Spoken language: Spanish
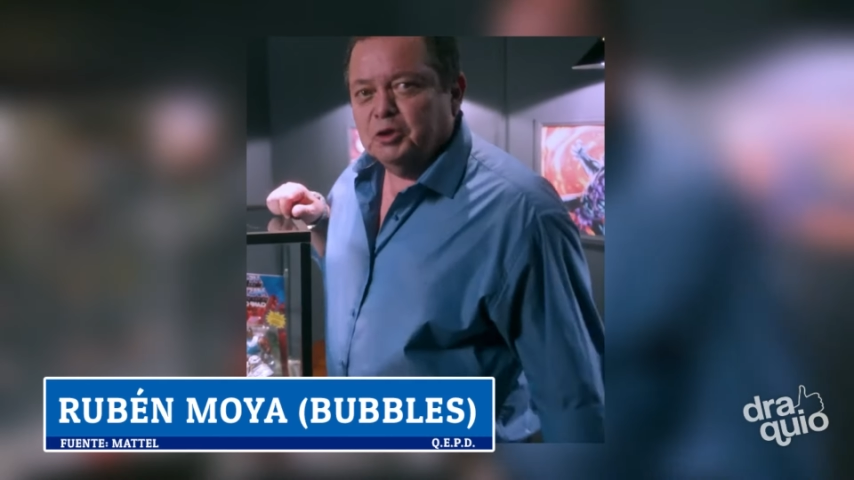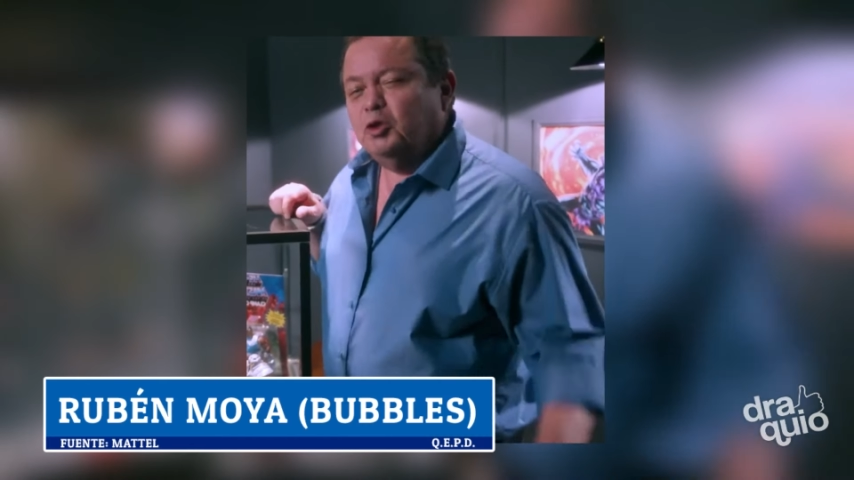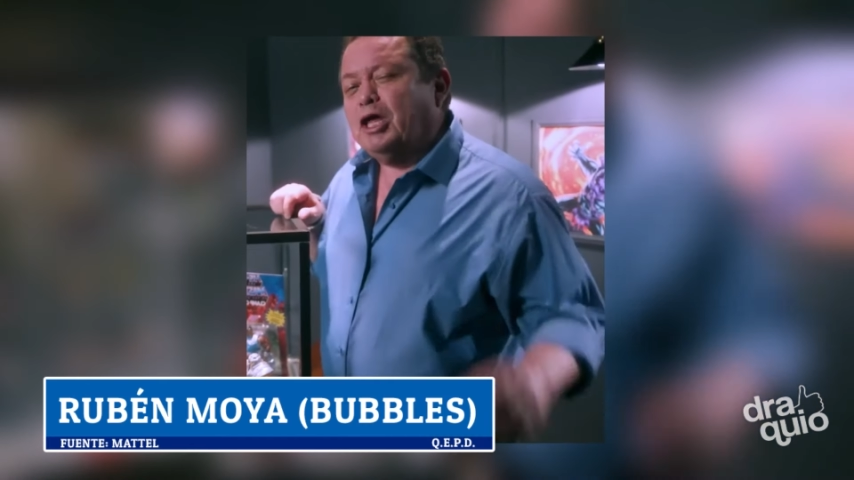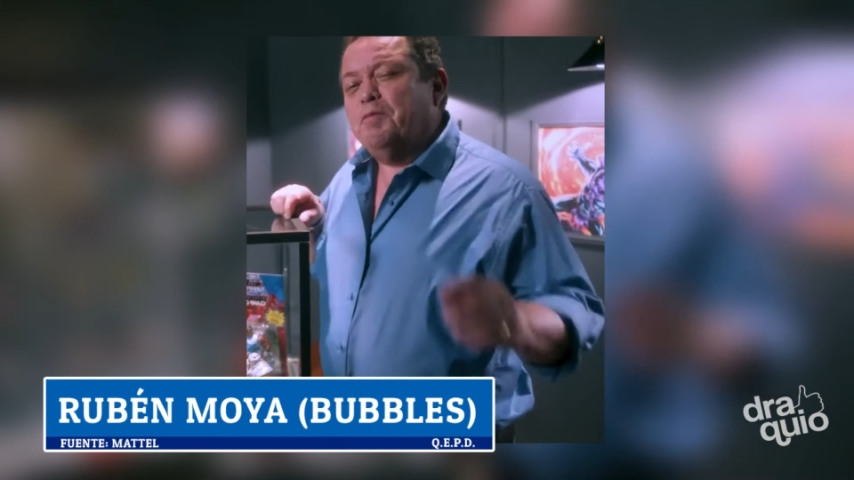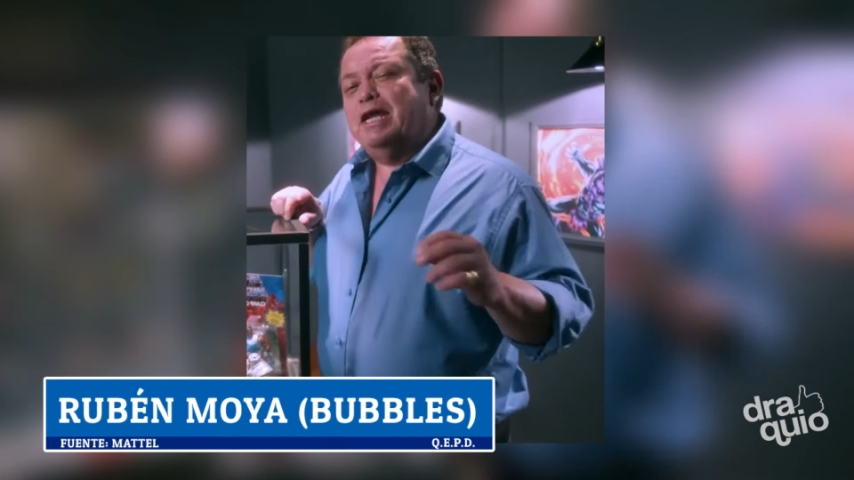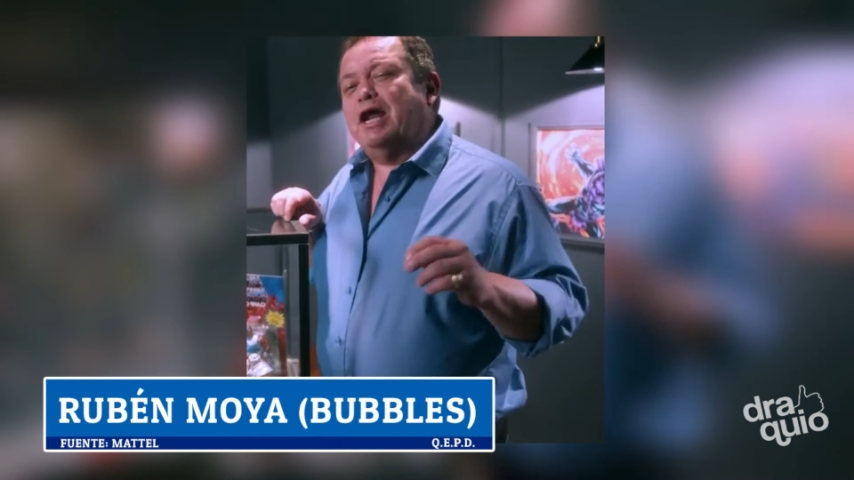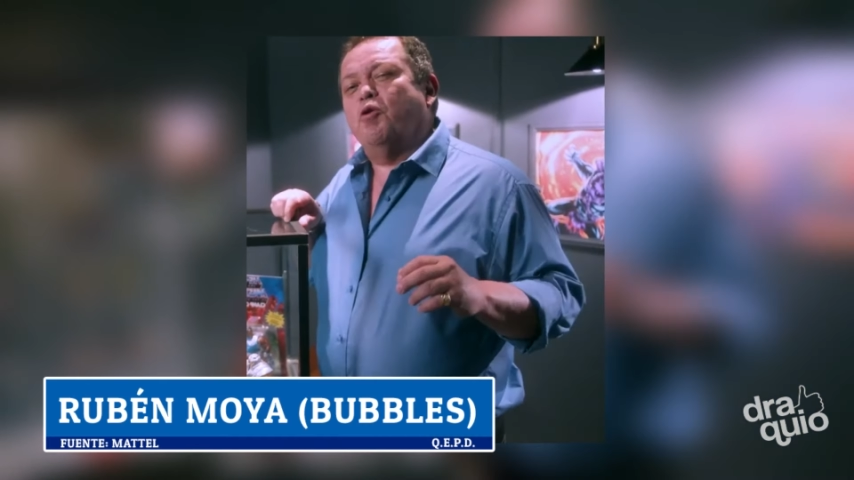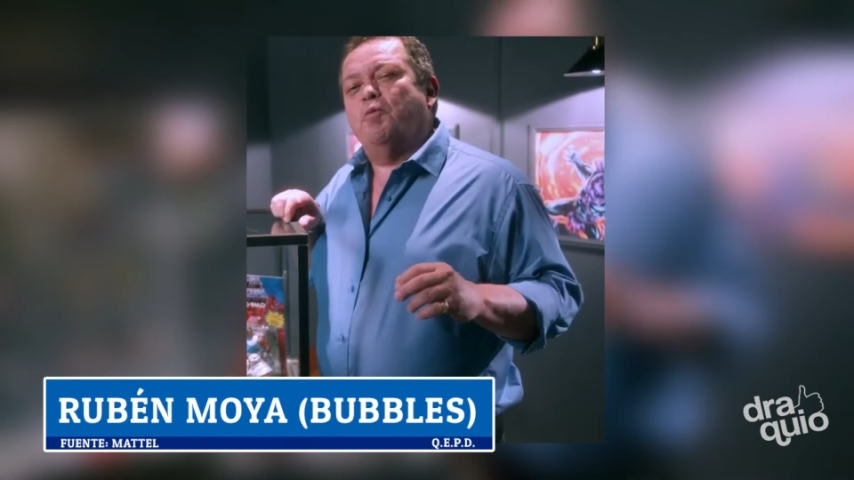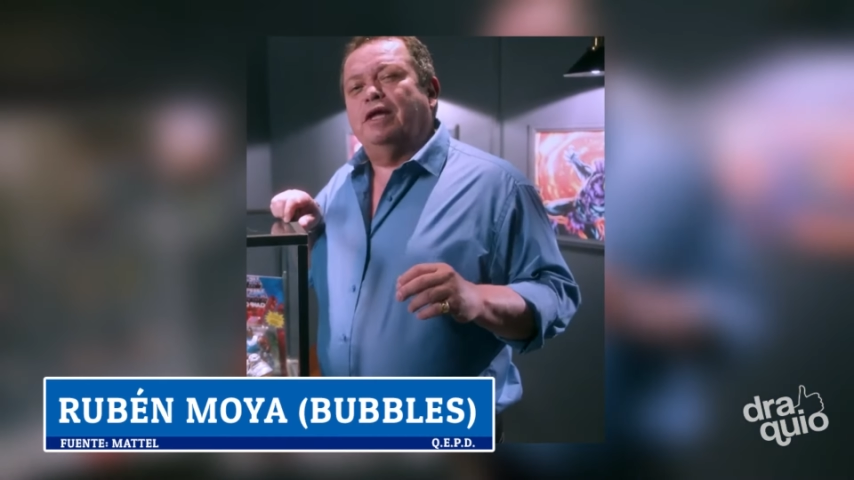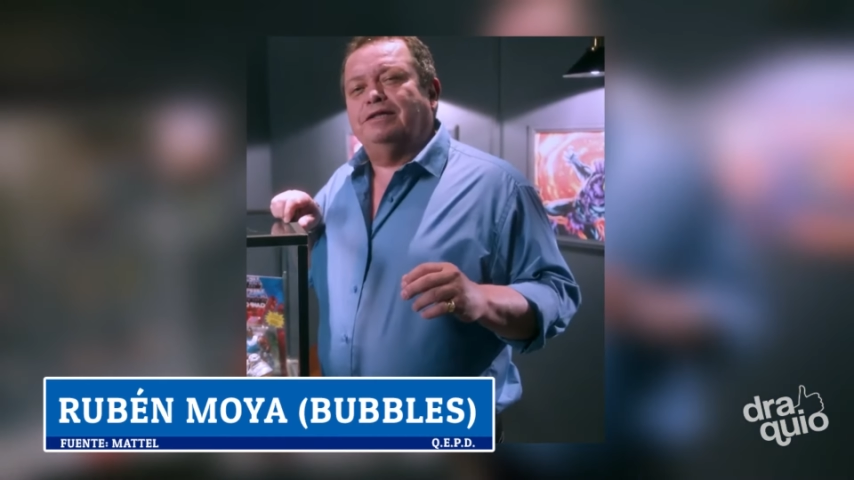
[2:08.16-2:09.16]
tú también
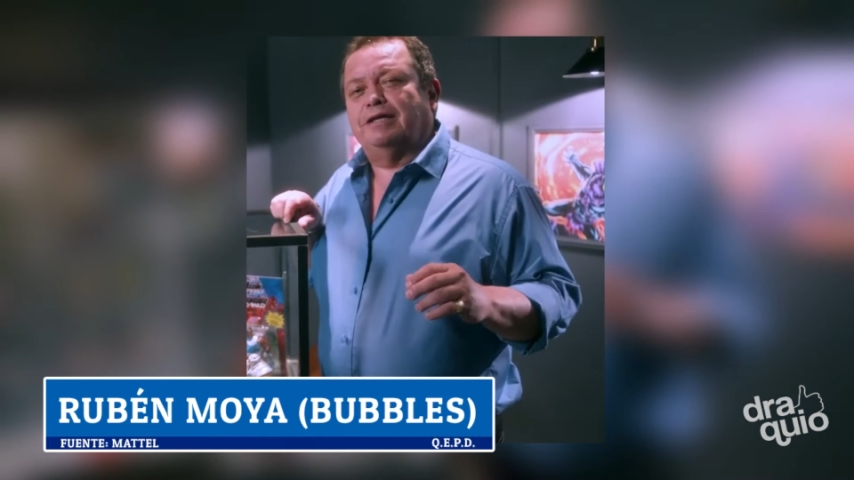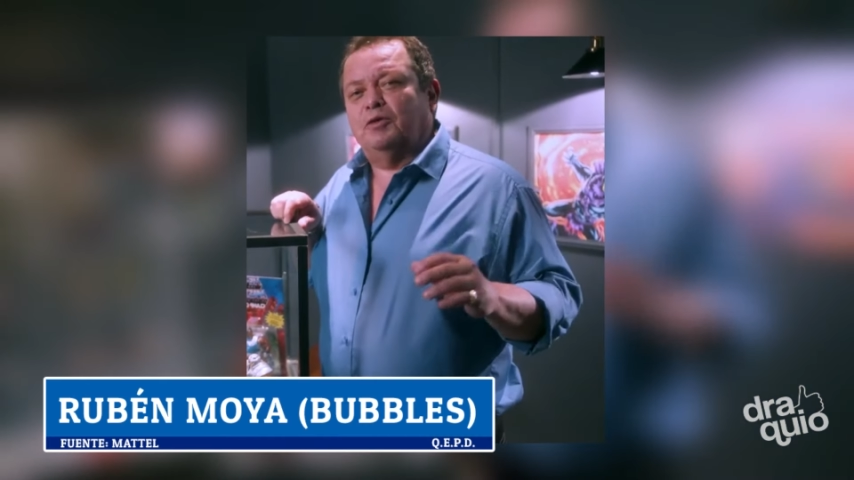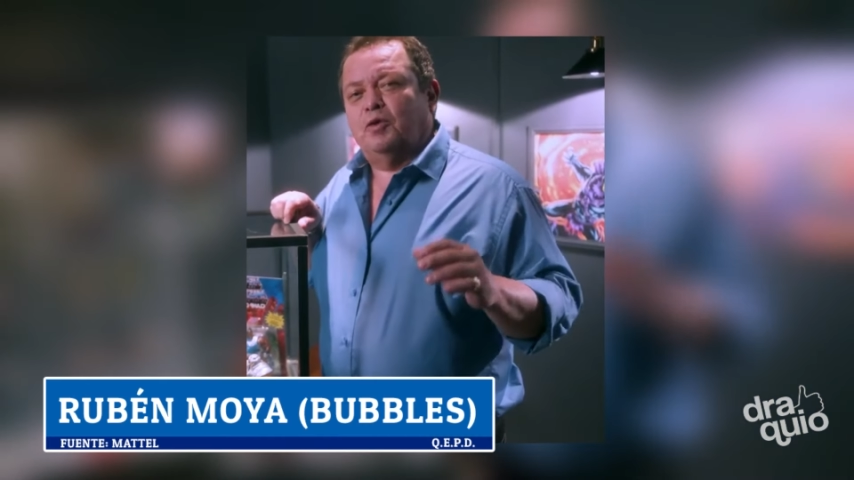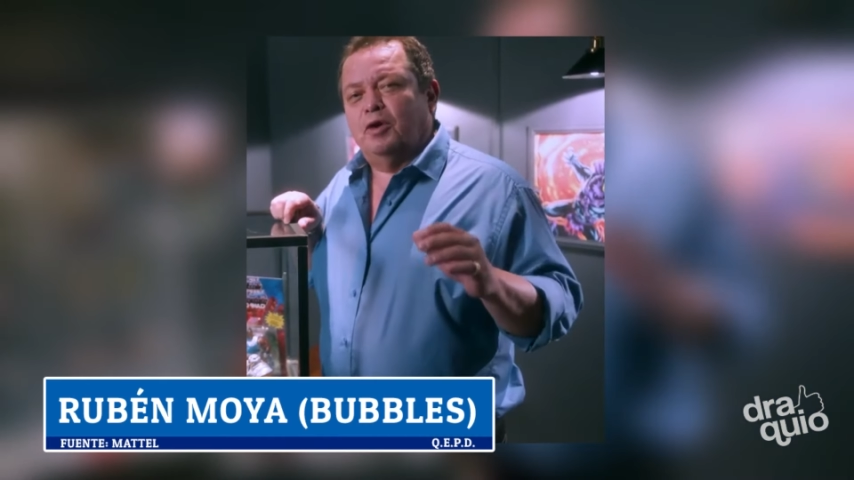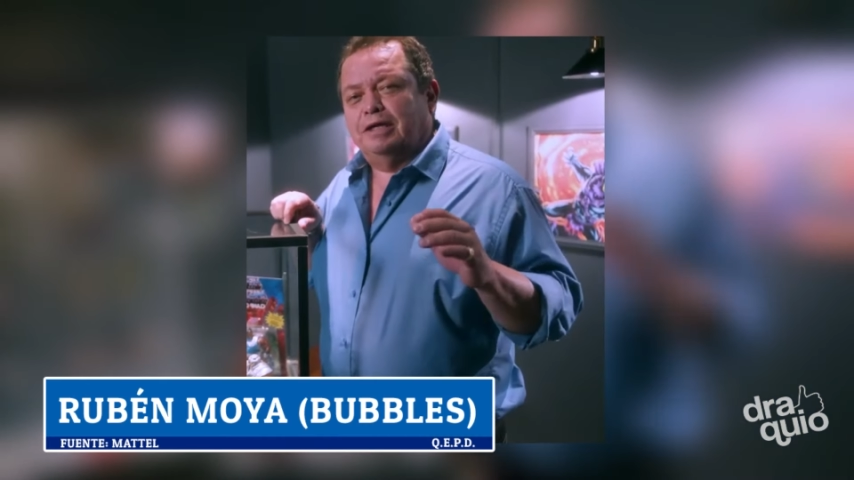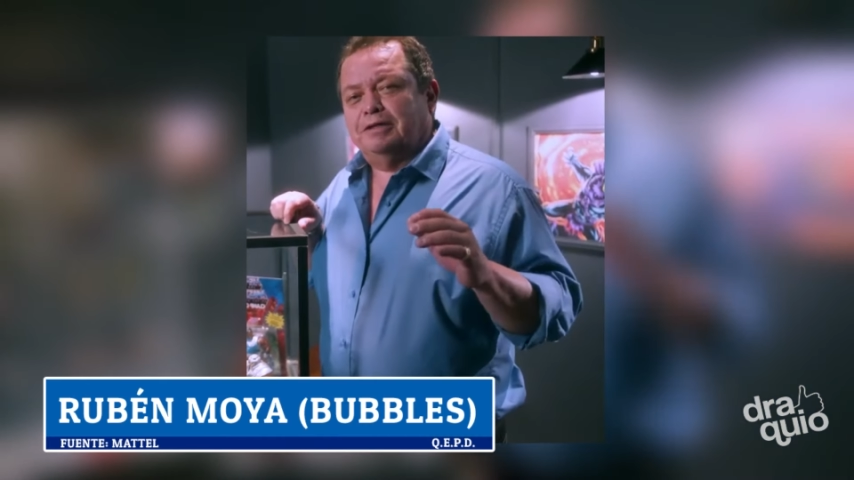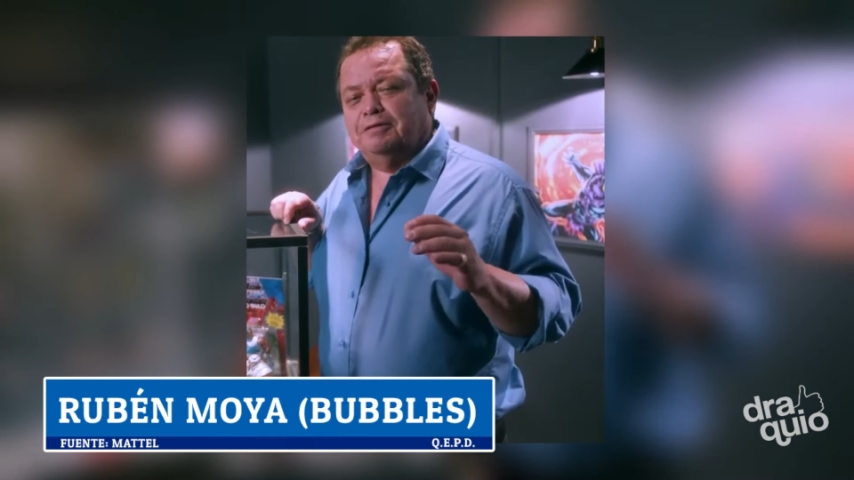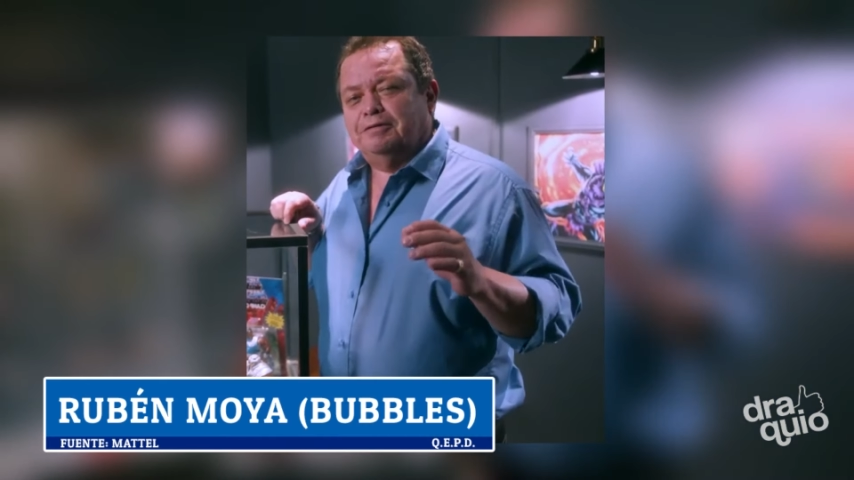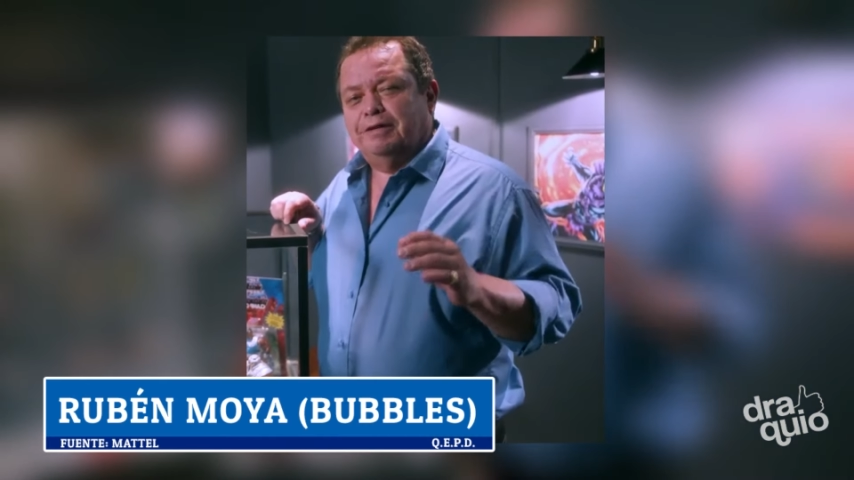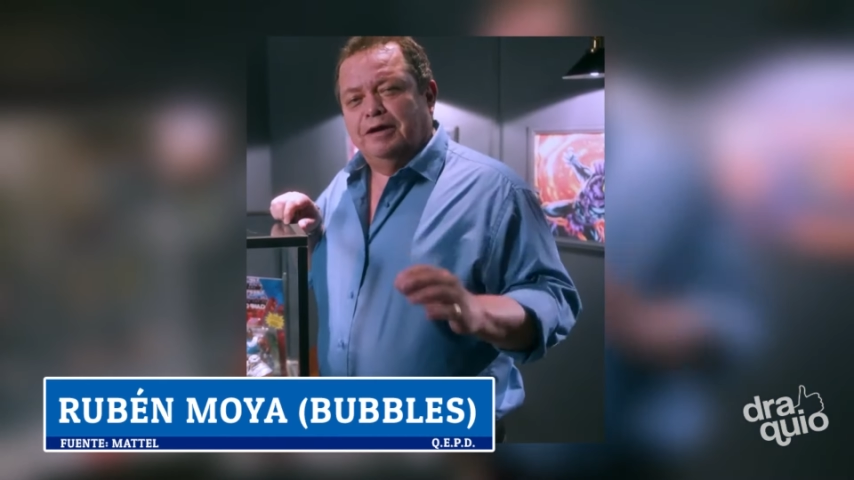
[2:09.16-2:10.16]
aumenta tu
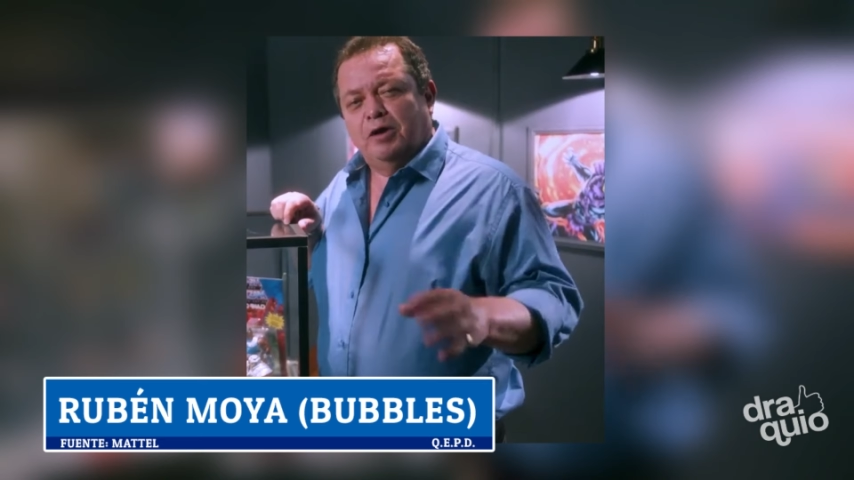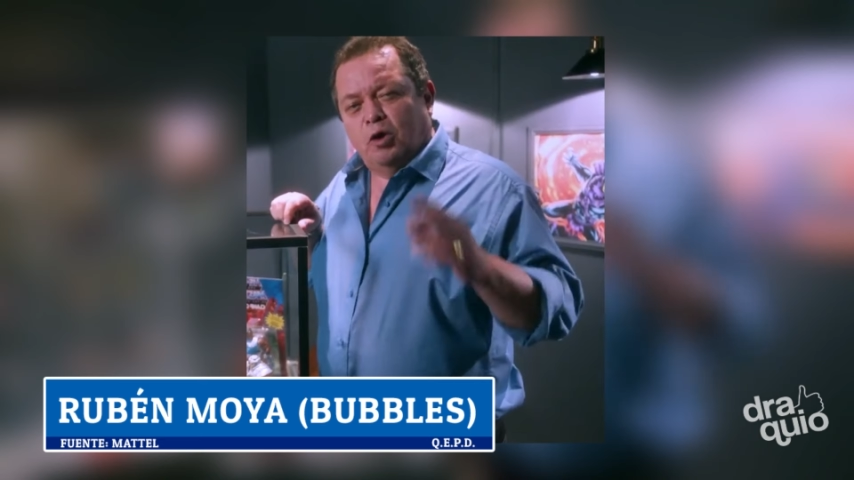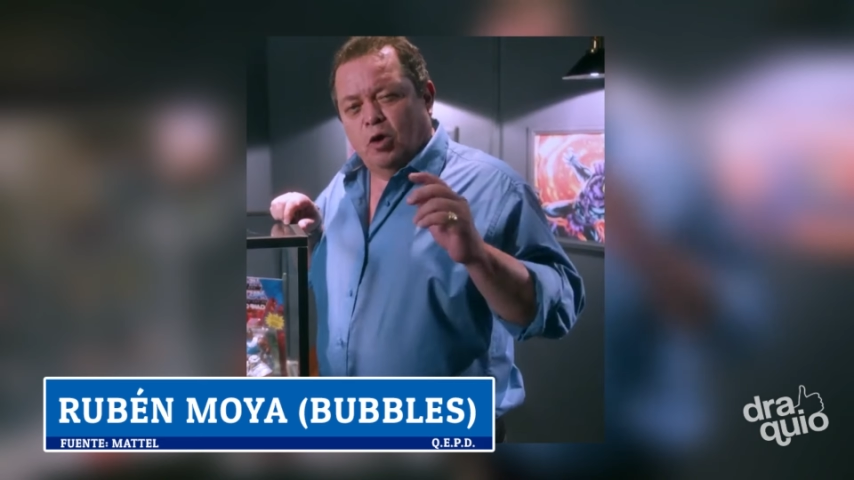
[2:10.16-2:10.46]
colección